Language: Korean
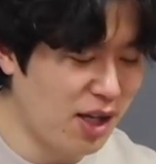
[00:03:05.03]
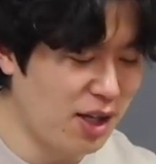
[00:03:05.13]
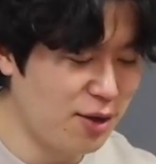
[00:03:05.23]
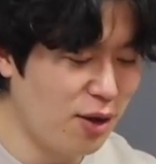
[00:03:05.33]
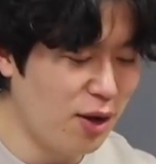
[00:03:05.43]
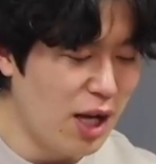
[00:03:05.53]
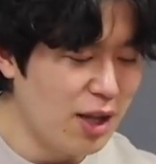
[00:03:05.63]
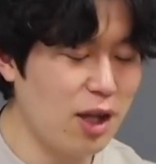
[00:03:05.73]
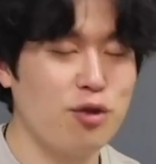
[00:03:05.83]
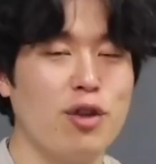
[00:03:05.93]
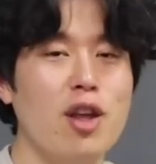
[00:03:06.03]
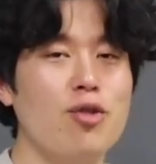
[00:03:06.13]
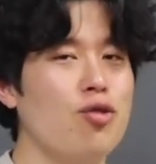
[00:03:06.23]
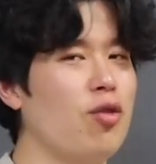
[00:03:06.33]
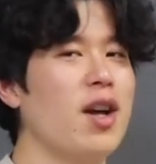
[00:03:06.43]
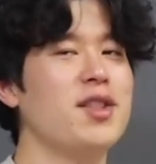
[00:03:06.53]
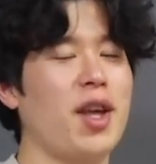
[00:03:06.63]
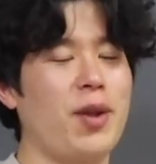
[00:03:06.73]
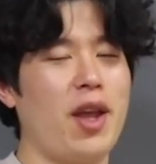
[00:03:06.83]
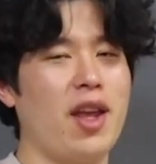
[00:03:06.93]
그래서 나중에
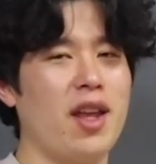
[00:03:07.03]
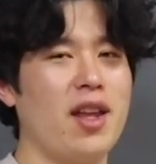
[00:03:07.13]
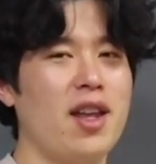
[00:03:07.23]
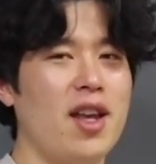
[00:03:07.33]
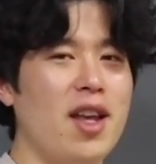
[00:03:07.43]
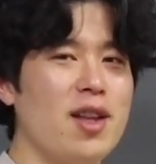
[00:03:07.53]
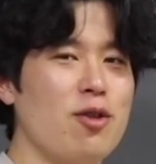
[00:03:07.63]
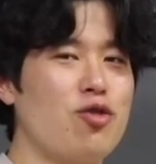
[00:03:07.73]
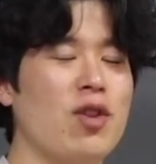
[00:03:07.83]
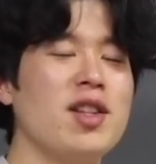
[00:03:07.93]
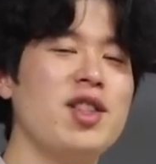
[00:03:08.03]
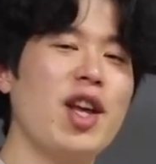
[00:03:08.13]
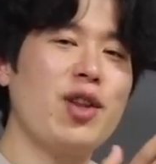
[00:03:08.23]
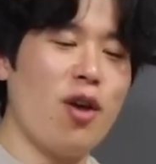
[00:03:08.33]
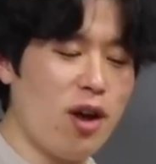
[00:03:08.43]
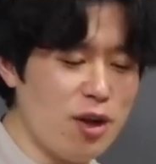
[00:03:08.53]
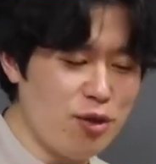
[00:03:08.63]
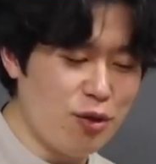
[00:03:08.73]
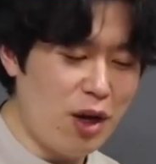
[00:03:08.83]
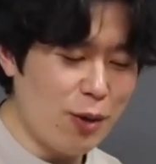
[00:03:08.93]
중학생이 돼. 중학생이
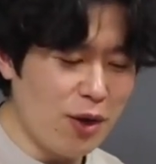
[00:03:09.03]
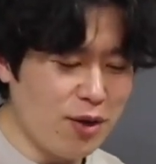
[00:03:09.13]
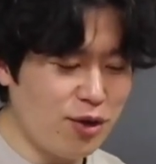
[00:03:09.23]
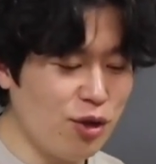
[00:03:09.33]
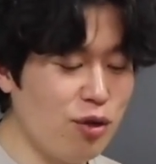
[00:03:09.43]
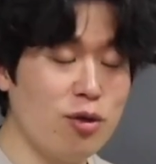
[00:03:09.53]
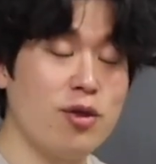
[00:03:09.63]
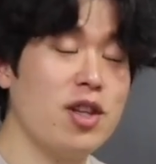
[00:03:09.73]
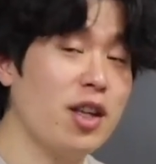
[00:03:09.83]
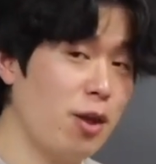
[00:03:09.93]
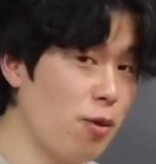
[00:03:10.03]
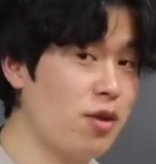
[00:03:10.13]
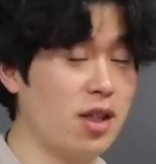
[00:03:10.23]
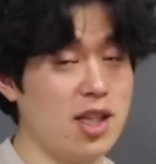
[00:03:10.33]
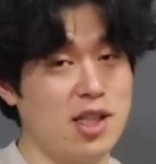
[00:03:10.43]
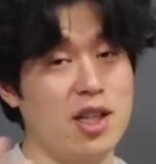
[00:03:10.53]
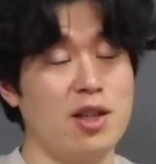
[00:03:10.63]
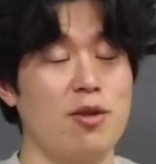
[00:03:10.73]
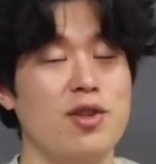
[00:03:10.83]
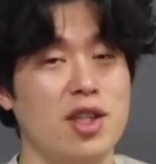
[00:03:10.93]
되어가지고 학교에서 친구들도 사귀고 그렇게
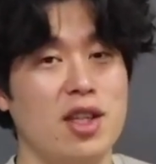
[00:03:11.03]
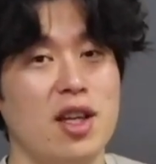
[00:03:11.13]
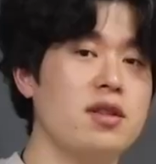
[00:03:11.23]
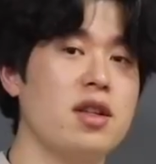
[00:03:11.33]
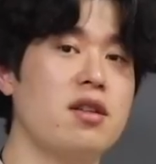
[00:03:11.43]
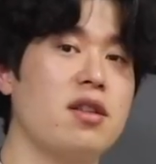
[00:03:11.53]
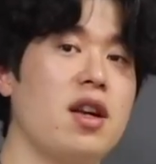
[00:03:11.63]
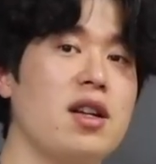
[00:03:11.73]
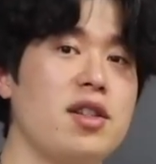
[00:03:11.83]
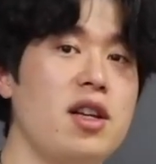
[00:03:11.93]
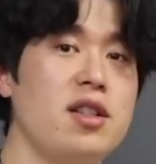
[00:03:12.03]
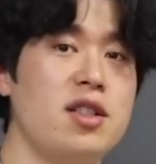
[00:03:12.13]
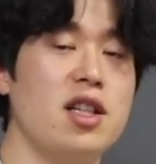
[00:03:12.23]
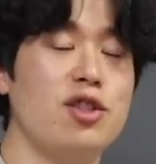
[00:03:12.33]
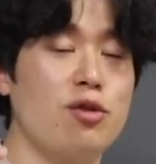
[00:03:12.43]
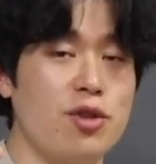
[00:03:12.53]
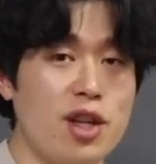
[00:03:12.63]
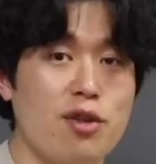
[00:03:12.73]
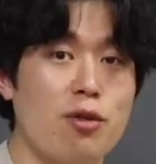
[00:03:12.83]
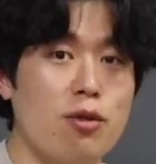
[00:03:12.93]
지내는 거지. 자 그러다가 제일 친한 친구도
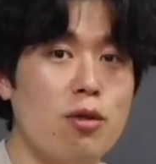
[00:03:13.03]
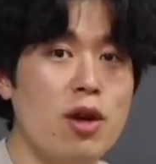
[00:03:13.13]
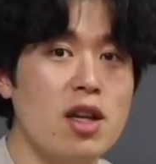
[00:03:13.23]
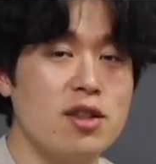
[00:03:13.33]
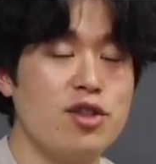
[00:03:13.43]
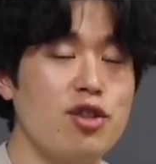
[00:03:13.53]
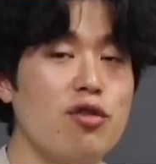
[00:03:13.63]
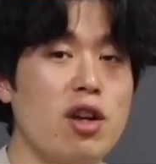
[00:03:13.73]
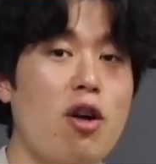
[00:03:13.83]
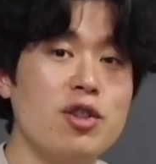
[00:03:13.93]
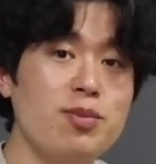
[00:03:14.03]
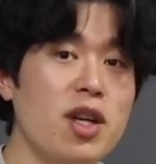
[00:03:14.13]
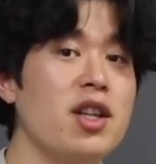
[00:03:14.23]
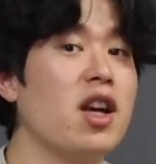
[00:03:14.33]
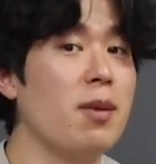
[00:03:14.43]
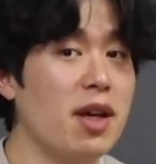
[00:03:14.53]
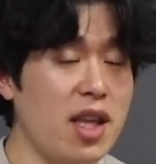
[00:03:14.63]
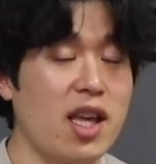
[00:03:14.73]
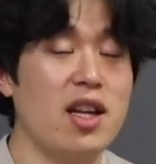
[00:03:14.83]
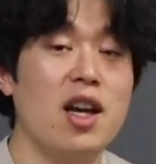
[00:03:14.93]
생겼고 친구랑 허심탄회하게 막
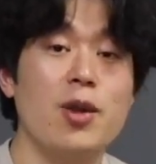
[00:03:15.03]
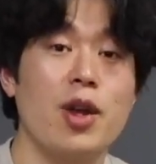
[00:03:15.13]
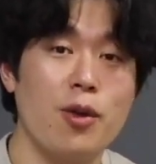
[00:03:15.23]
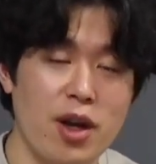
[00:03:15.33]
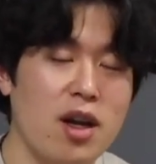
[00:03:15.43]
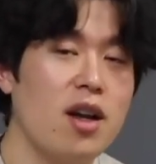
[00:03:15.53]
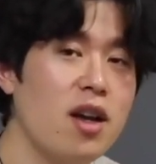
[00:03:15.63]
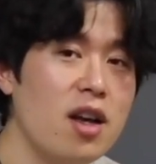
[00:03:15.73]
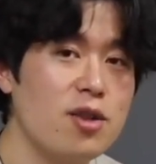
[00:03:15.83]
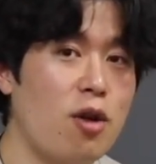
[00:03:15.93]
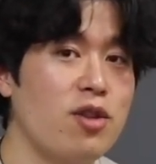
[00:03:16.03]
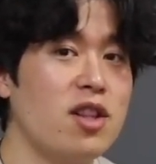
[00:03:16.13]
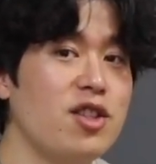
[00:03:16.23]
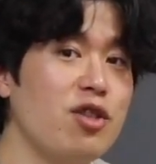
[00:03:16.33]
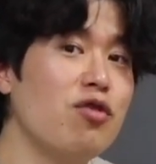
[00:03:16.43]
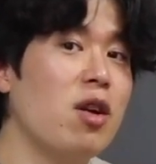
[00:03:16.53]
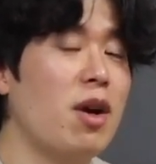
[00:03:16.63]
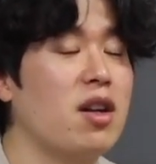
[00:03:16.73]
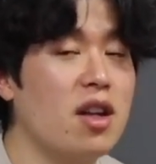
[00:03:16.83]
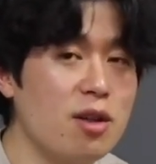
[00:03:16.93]
얘기를 하게 된 거야. 그래서 어느 날 친구가
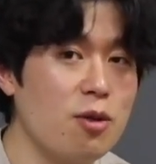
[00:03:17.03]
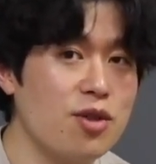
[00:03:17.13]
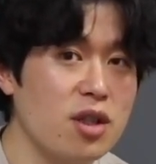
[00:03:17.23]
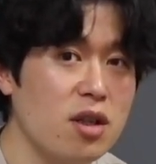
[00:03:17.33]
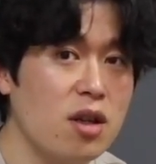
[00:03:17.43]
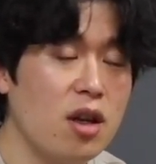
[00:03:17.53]
말을 하는 거지.